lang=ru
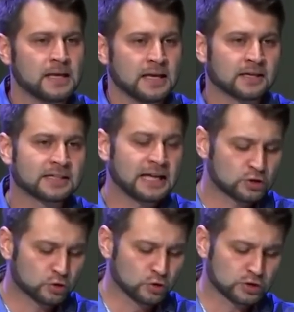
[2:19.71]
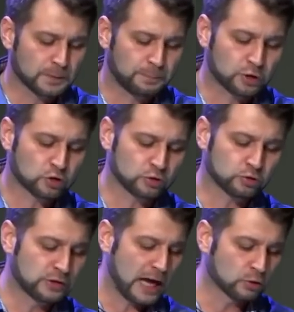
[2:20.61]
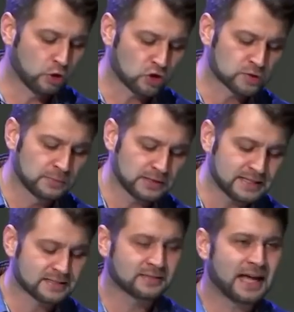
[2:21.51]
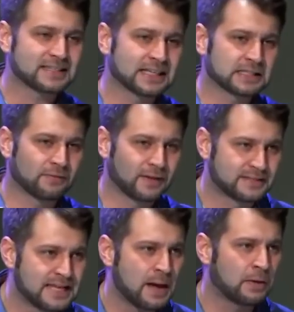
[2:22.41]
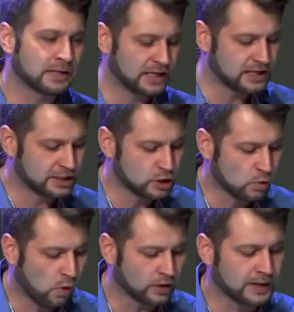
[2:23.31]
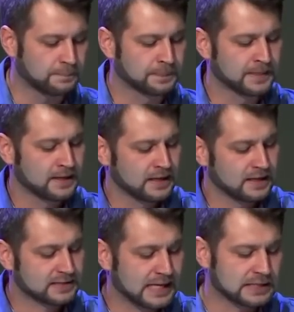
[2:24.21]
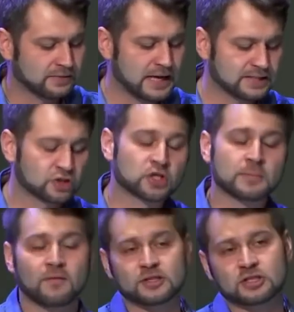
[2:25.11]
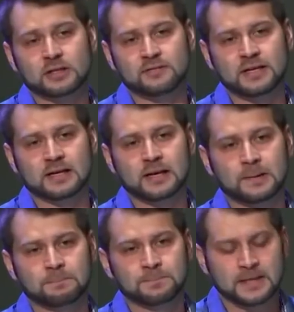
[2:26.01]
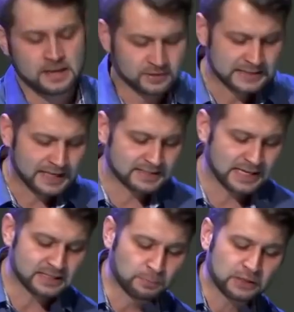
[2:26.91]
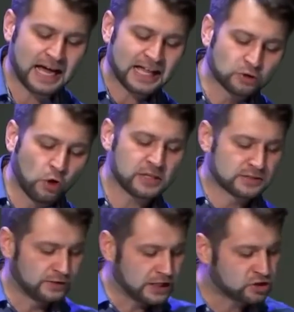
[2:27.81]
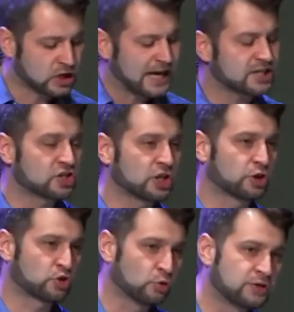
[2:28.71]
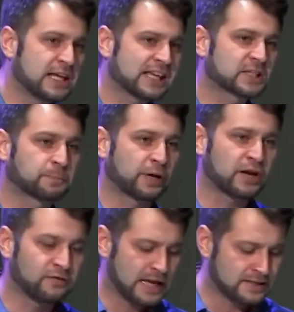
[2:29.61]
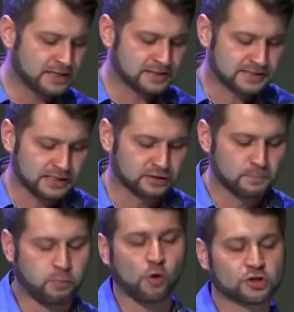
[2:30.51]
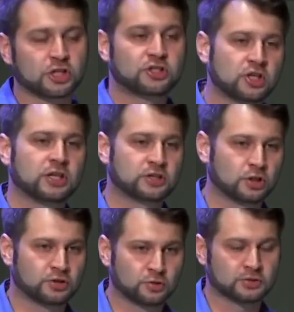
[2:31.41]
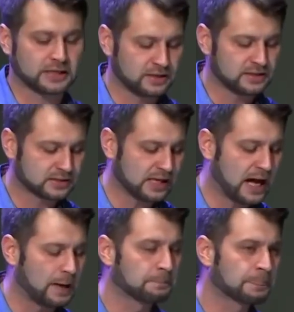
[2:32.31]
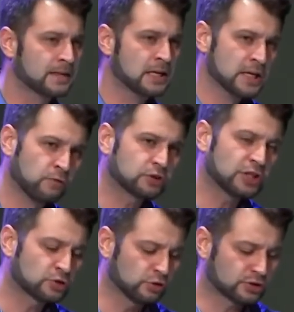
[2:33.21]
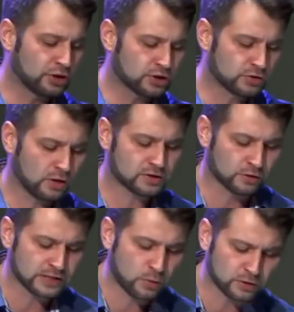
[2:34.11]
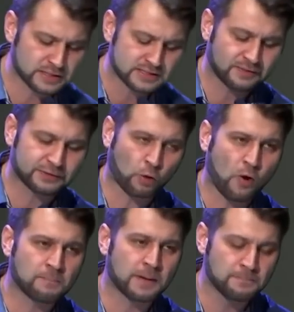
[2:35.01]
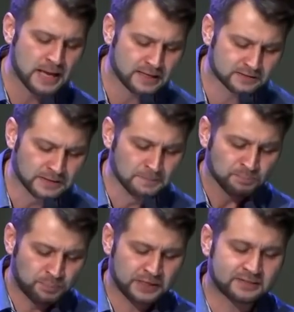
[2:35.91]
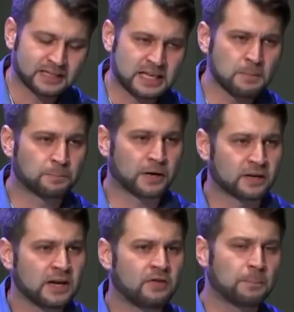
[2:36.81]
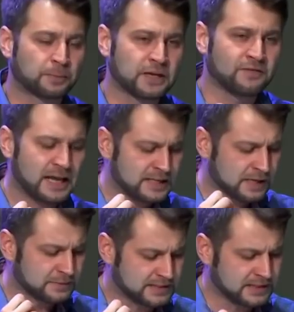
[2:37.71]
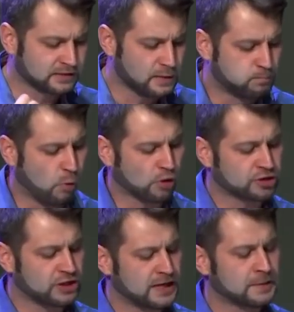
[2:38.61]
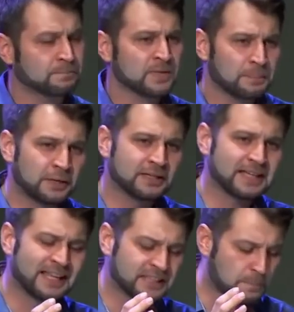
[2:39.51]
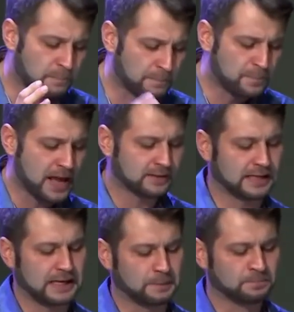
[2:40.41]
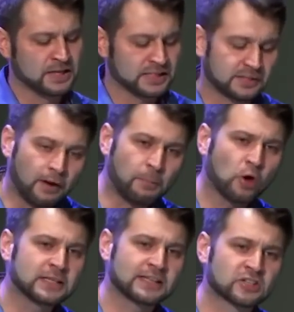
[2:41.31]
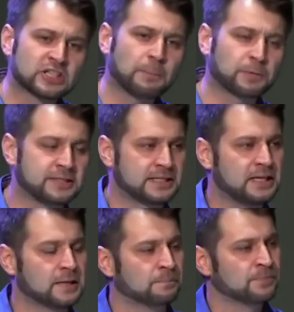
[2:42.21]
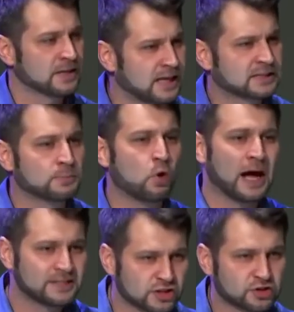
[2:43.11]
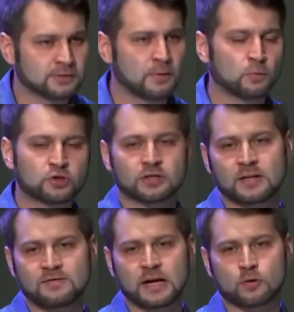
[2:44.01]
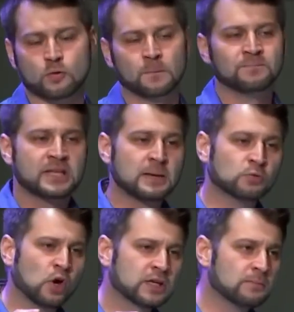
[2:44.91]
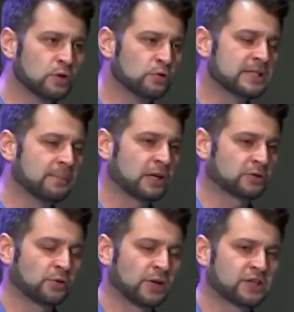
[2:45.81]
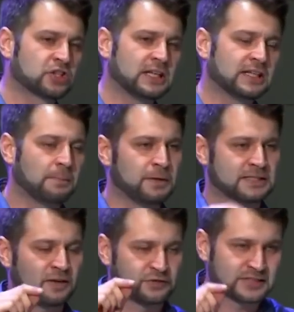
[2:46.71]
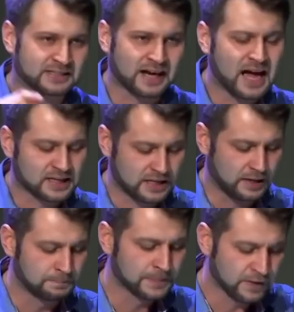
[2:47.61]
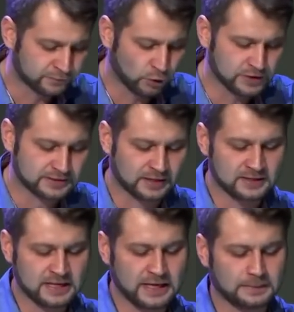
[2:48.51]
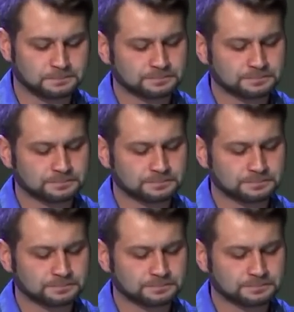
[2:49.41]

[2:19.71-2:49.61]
И когда Иисус пришел туда, Он должен был изгнать этого демона, легиона, из этого одержимого человека. Вы знаете, это было одно из величайших чудес проявления силы Божьей через Иисуса Христа – и вот Иисус Христос, Он находится в такой момент, перед таким прорывом, проявлением силы Божьей, перед этой победой. Свобода должна прийти к этому одержимому человеку и многим людям, которые жили, написано, в страхе в той стране.